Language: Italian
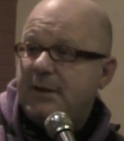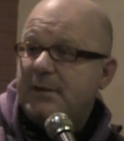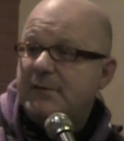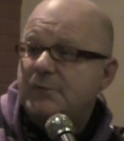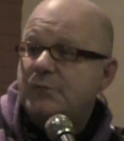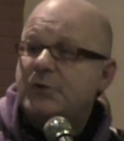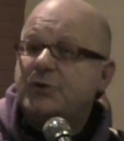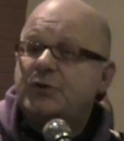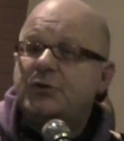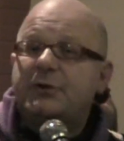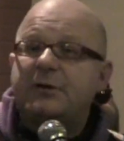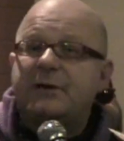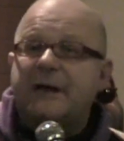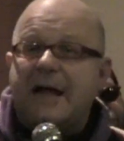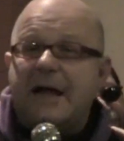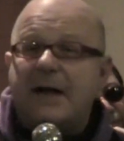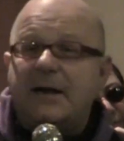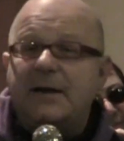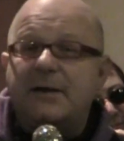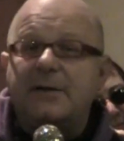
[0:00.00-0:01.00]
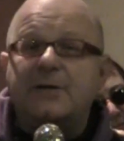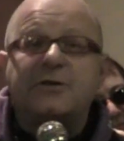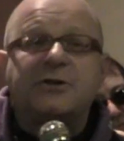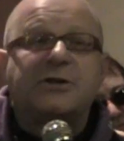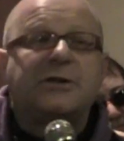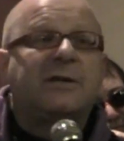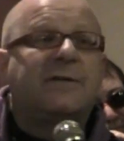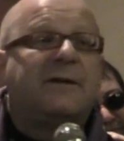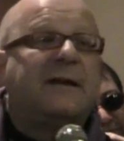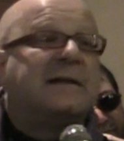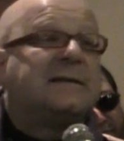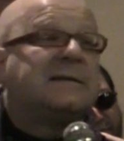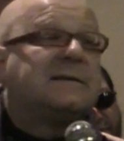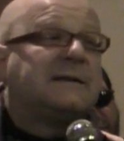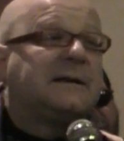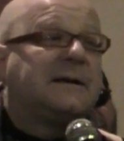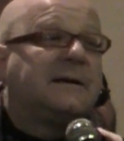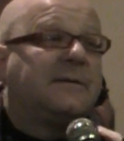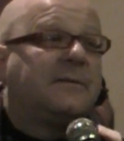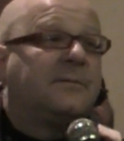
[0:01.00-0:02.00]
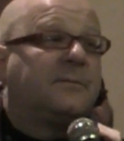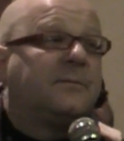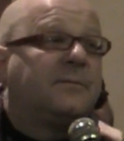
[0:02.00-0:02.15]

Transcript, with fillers: sui giornali ci deve essere,